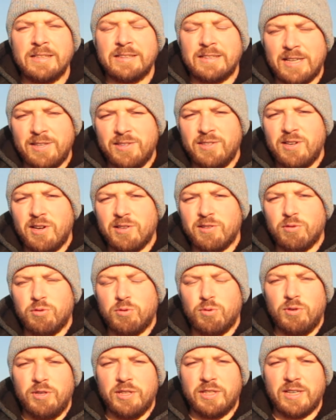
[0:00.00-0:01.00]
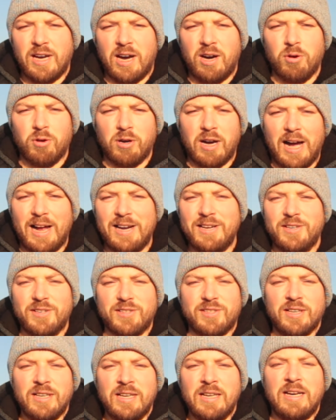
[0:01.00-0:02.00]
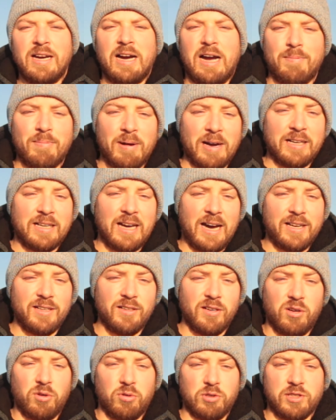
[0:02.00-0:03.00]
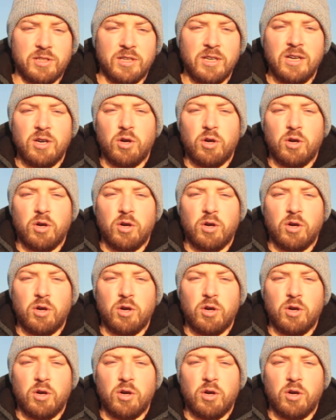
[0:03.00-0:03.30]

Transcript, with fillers: Dann sieht das natürlich auch alles hammergeil aus.